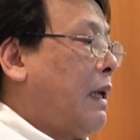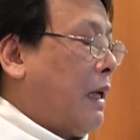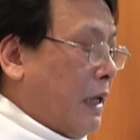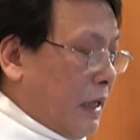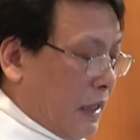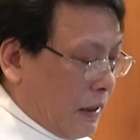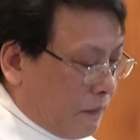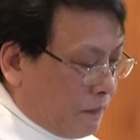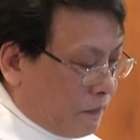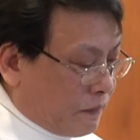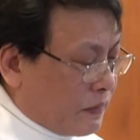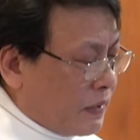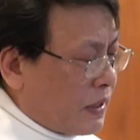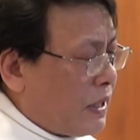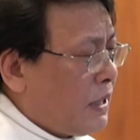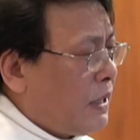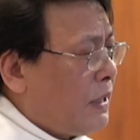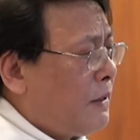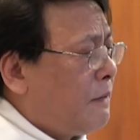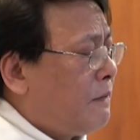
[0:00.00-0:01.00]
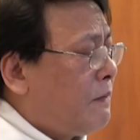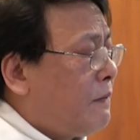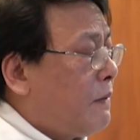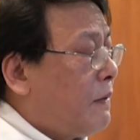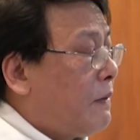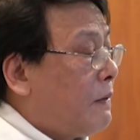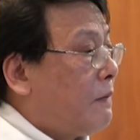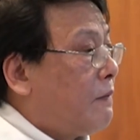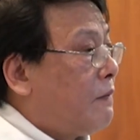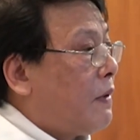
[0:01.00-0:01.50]
niềm tin
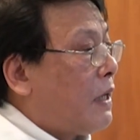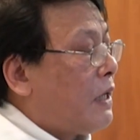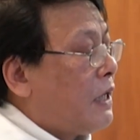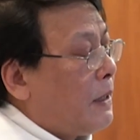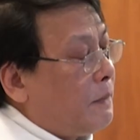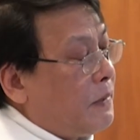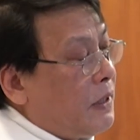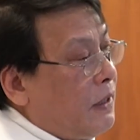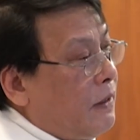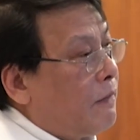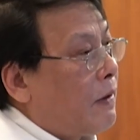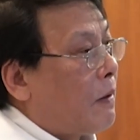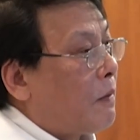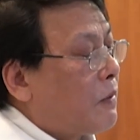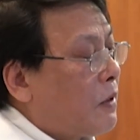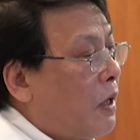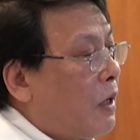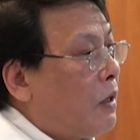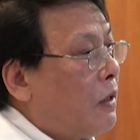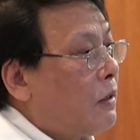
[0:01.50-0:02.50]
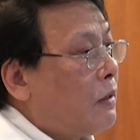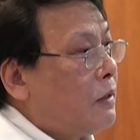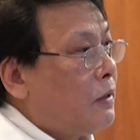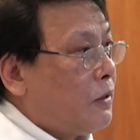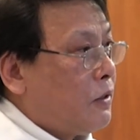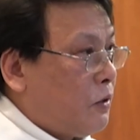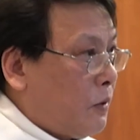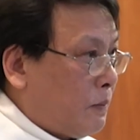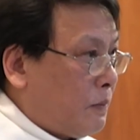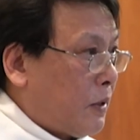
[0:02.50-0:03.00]
và niềm hy vọng đó
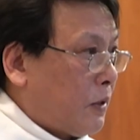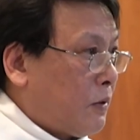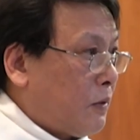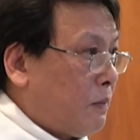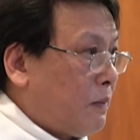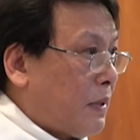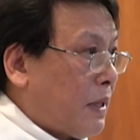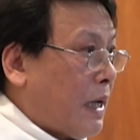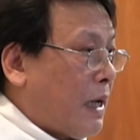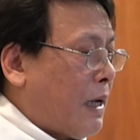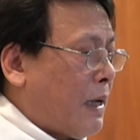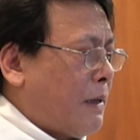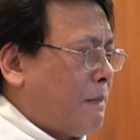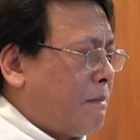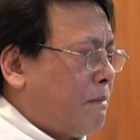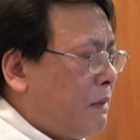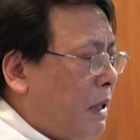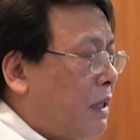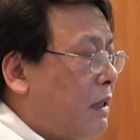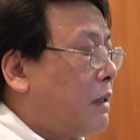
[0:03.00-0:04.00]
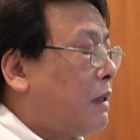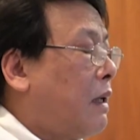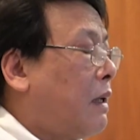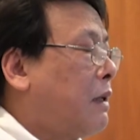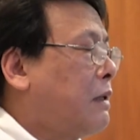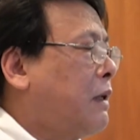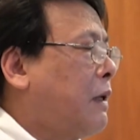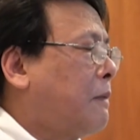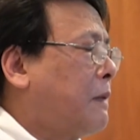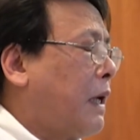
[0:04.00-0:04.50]
giúp cho chúng ta mừng
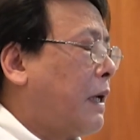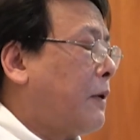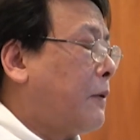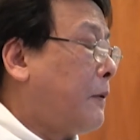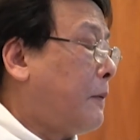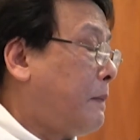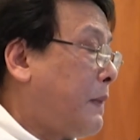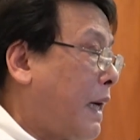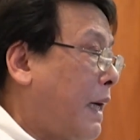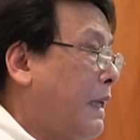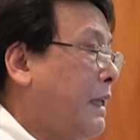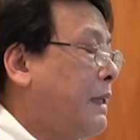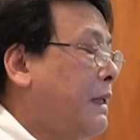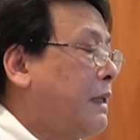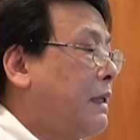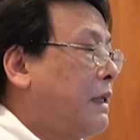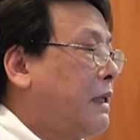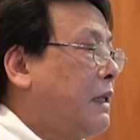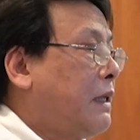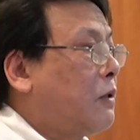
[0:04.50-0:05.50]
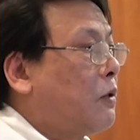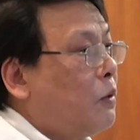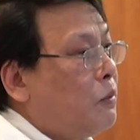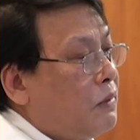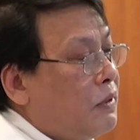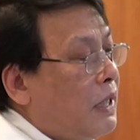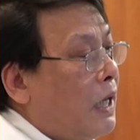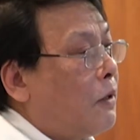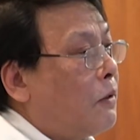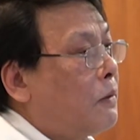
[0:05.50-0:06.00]
rỡ trong ngày hôm nay khi
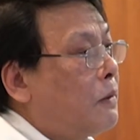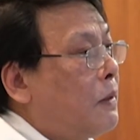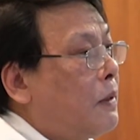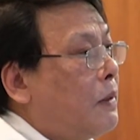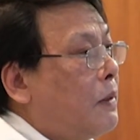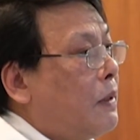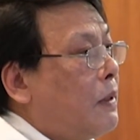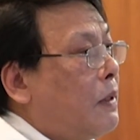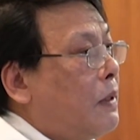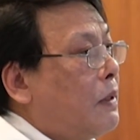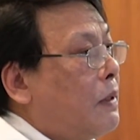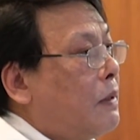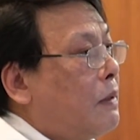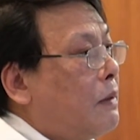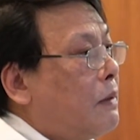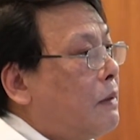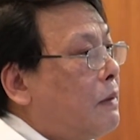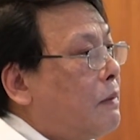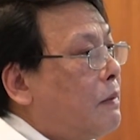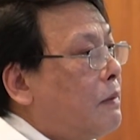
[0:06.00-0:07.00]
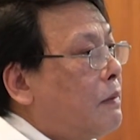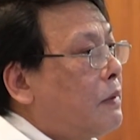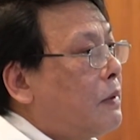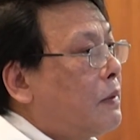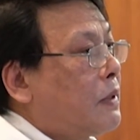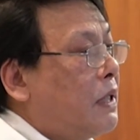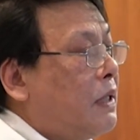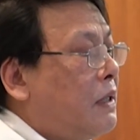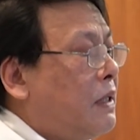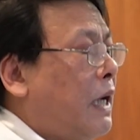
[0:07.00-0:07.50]
cùng nhau
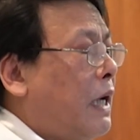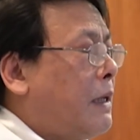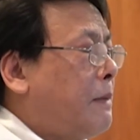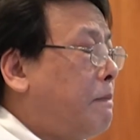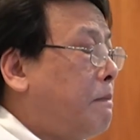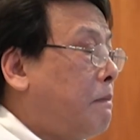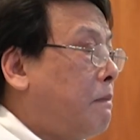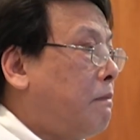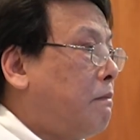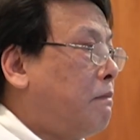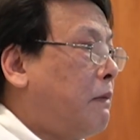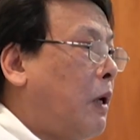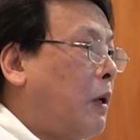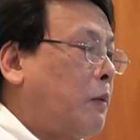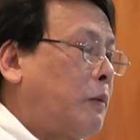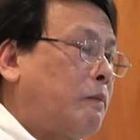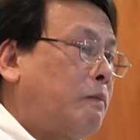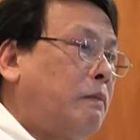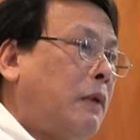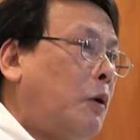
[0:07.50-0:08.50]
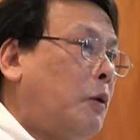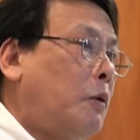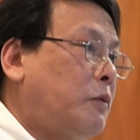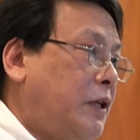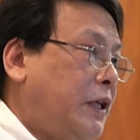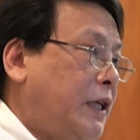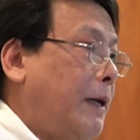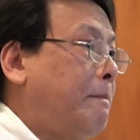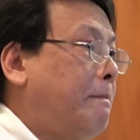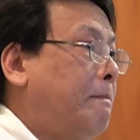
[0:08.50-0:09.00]
cử hành một mầu
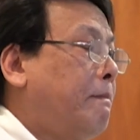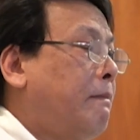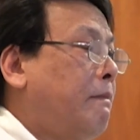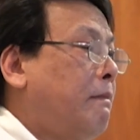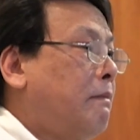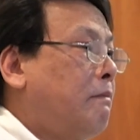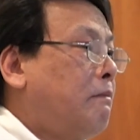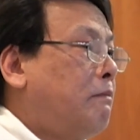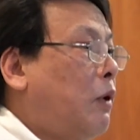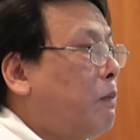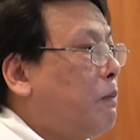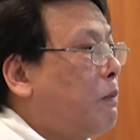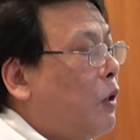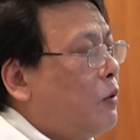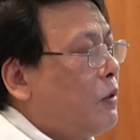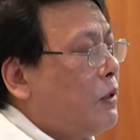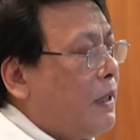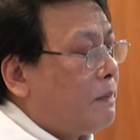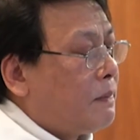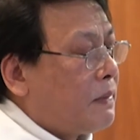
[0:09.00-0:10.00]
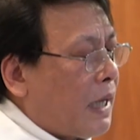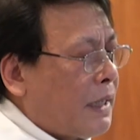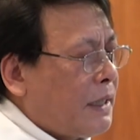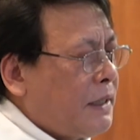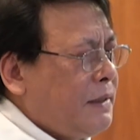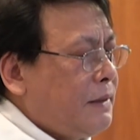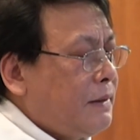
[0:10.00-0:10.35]
nhiệm, một mầu nhiệm thánh